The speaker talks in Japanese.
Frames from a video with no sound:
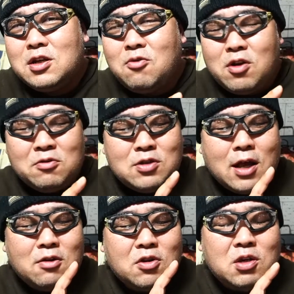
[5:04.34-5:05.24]
これ普
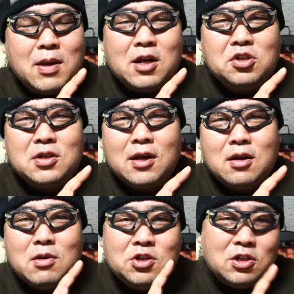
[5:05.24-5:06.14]
段の暇な時間
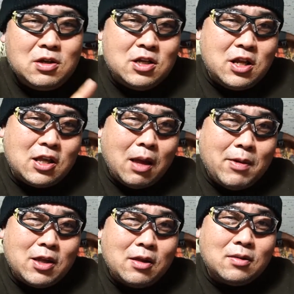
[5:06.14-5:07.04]
で1いいね貯
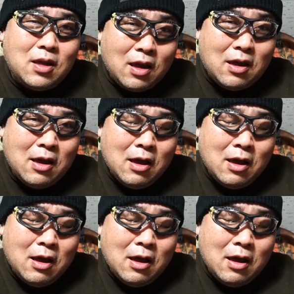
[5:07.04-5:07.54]
めてって、